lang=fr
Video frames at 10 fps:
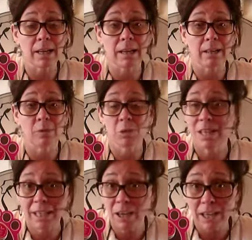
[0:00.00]
euh, aux
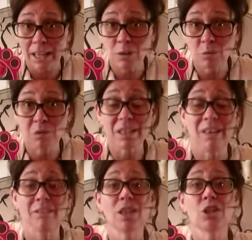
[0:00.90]
interrogations que vous
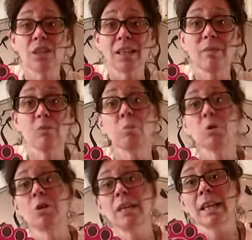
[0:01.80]
avez, gênez-vous pas,